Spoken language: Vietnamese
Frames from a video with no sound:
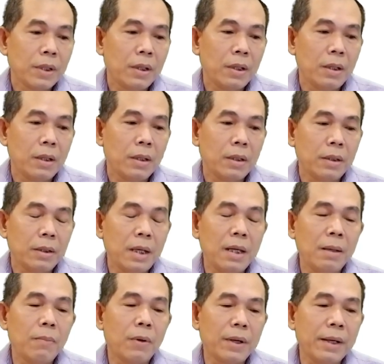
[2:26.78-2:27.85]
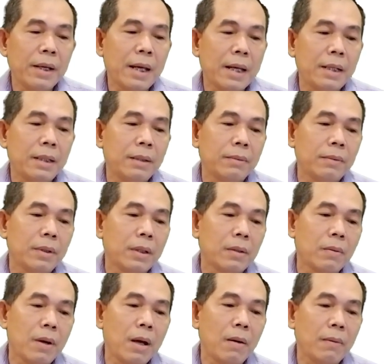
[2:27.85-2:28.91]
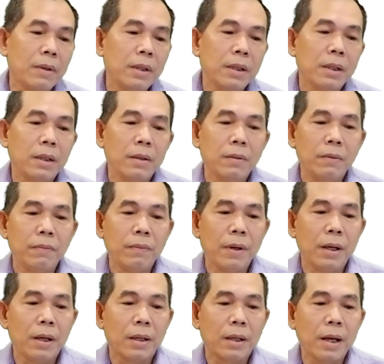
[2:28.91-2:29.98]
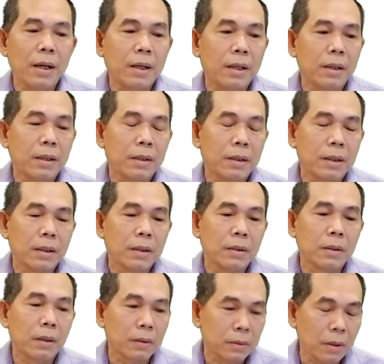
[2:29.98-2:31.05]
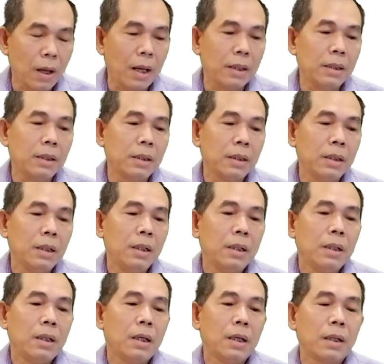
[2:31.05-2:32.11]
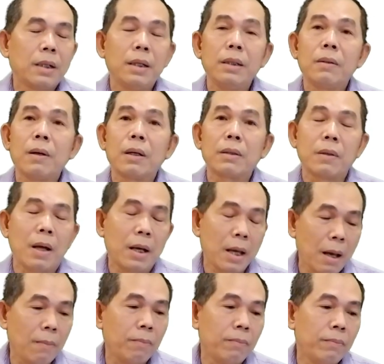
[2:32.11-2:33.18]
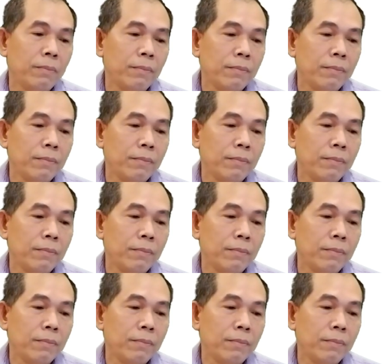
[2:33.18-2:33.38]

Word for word: à, đây là một cái ngành khoa học nghiên cứu về các thuật toán à, kỹ thuật toán học